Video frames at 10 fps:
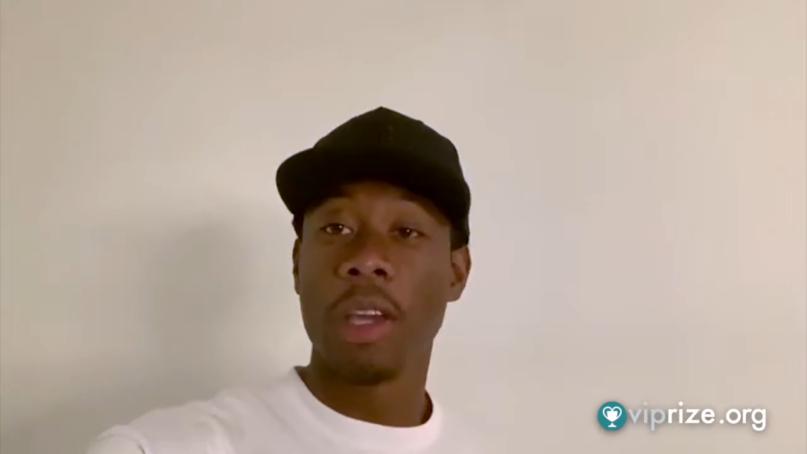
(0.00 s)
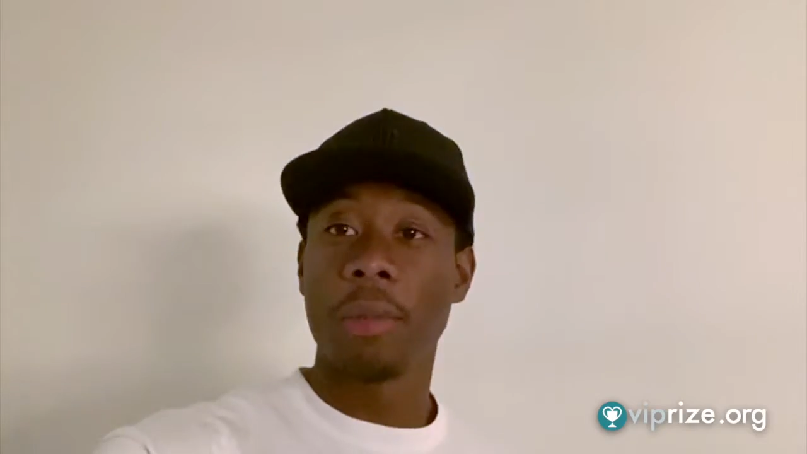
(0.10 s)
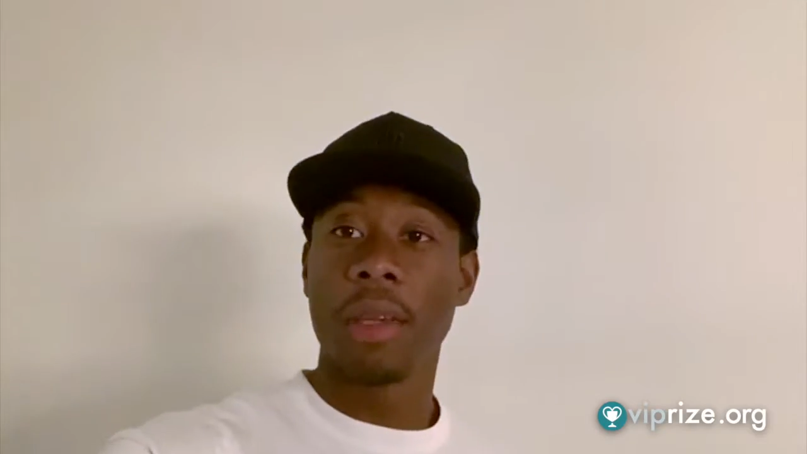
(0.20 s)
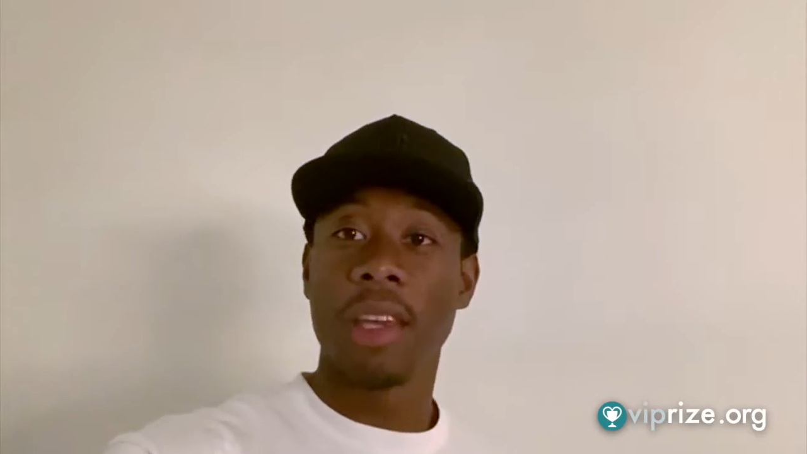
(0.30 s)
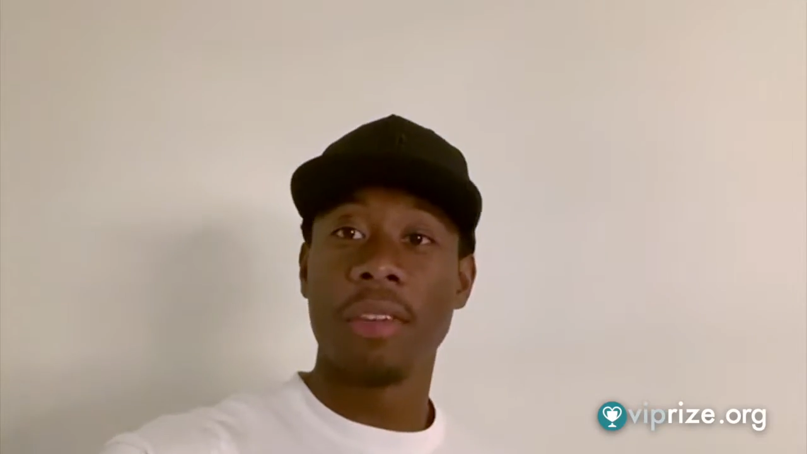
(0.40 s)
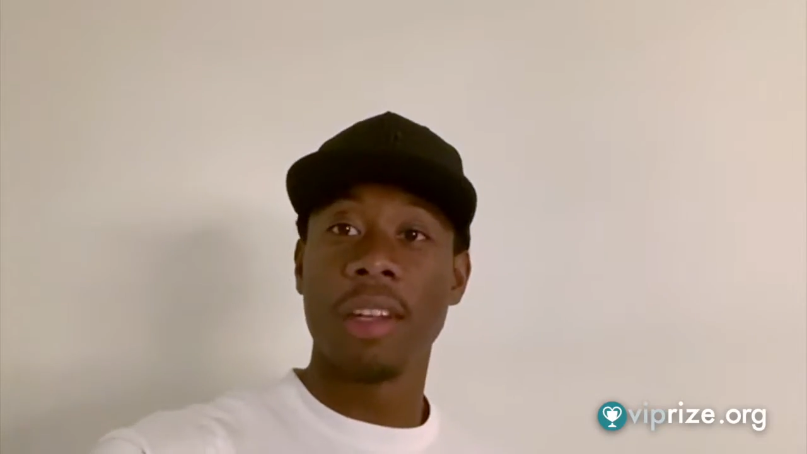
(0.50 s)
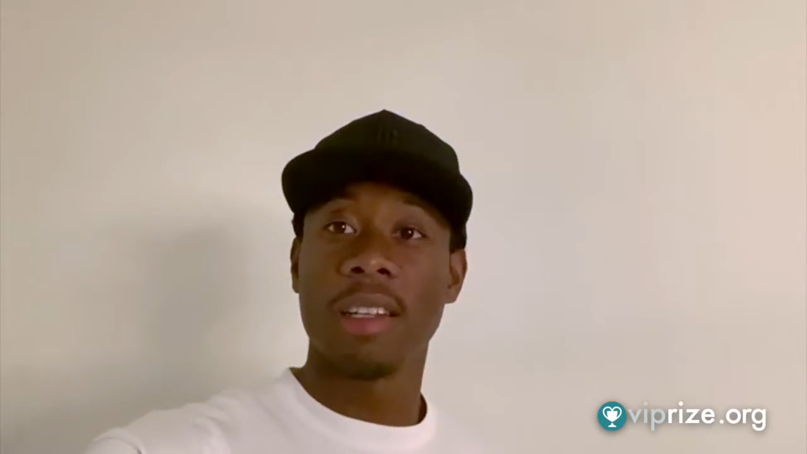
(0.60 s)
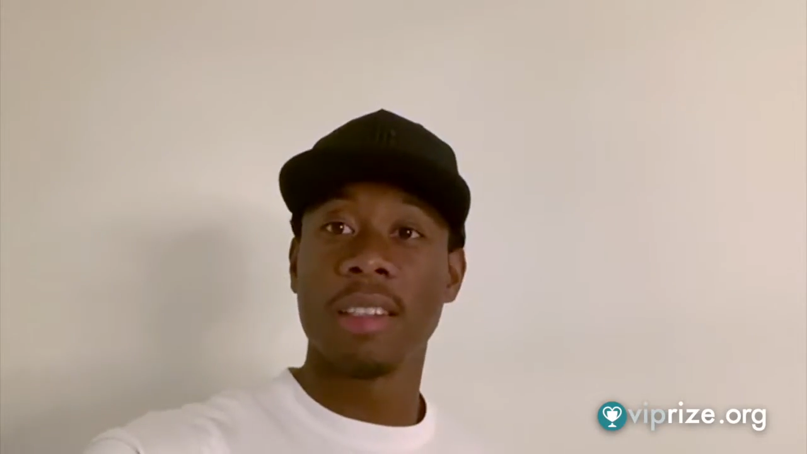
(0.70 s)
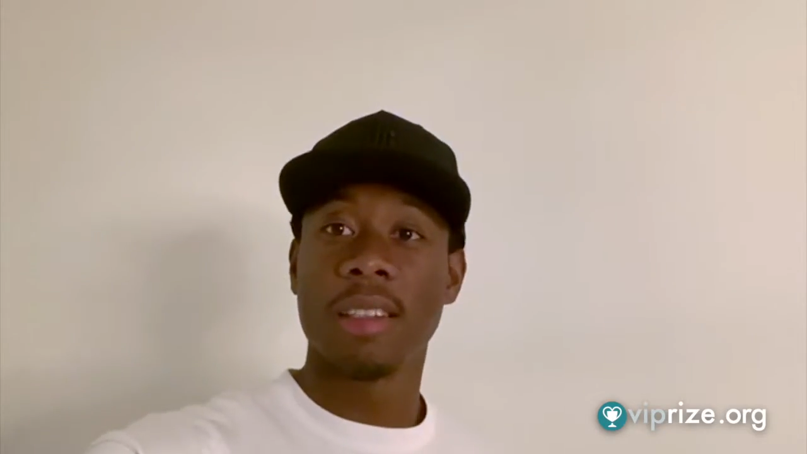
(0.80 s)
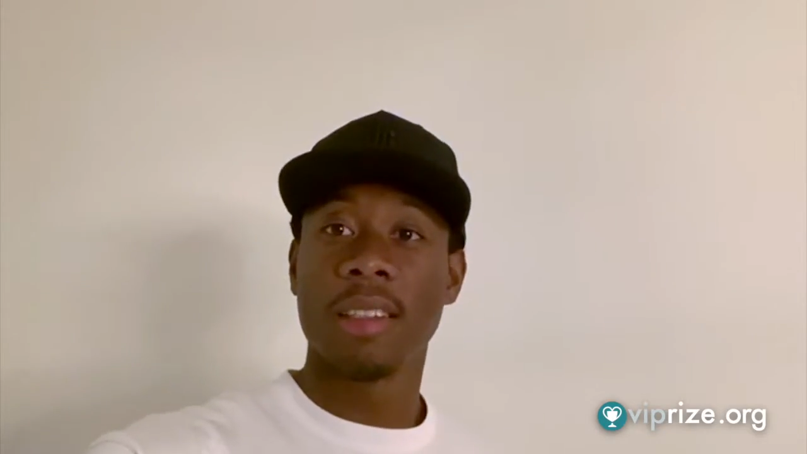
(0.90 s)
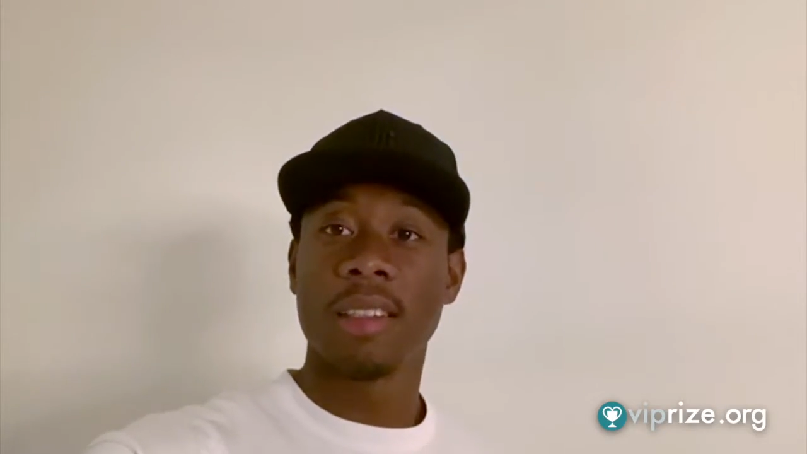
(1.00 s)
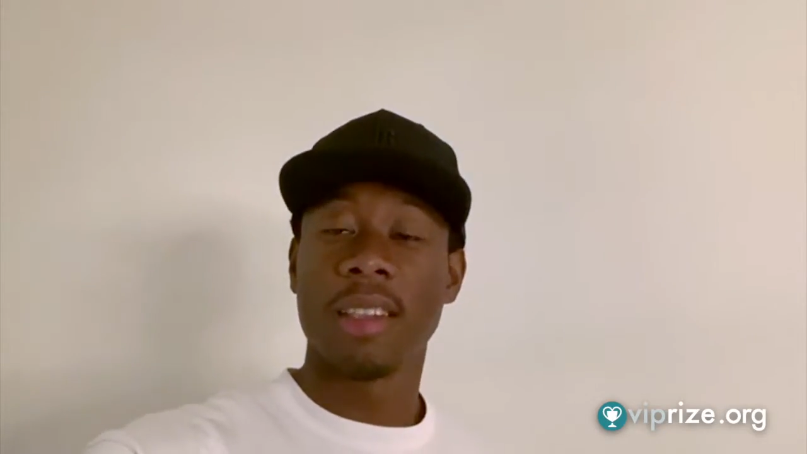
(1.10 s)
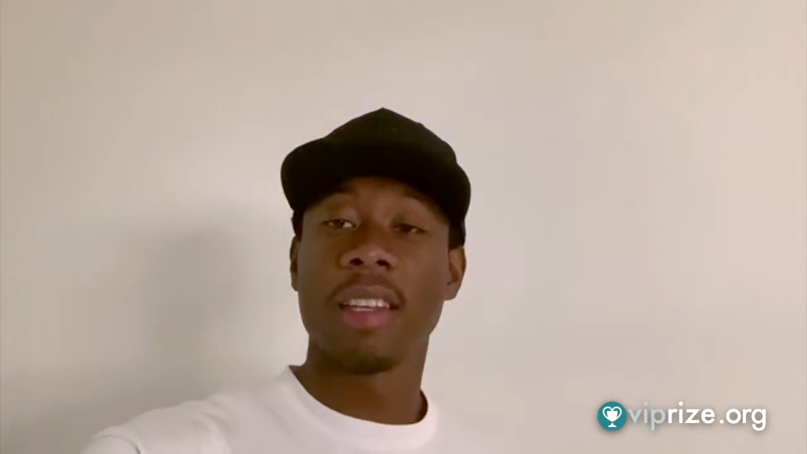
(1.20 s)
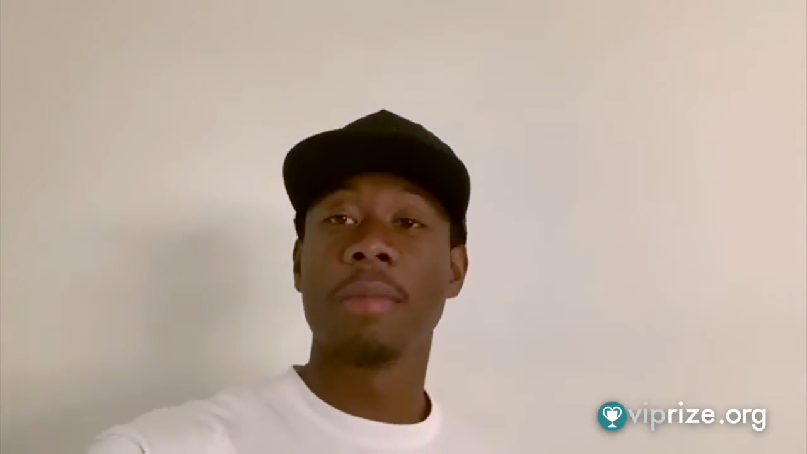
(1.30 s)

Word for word: gegen mich gewinnen, dann